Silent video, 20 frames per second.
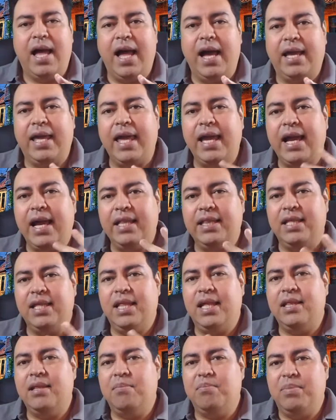a qué
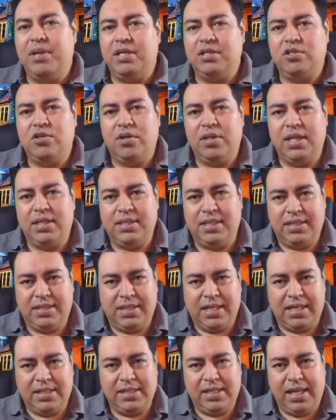cantidad de personas
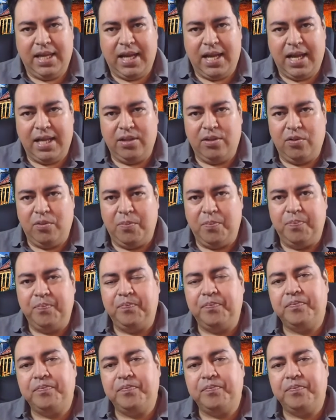estás llegando